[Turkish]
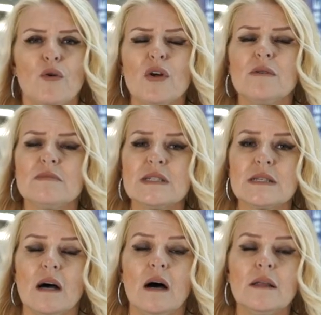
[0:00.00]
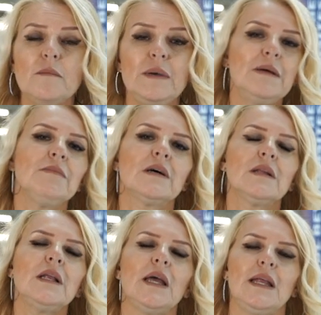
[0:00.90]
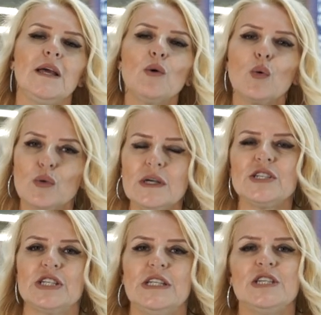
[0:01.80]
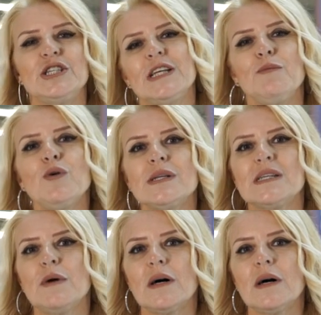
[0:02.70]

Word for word: Programımız ana bilim dalı ile ilgili olduğu için işletme yönetimi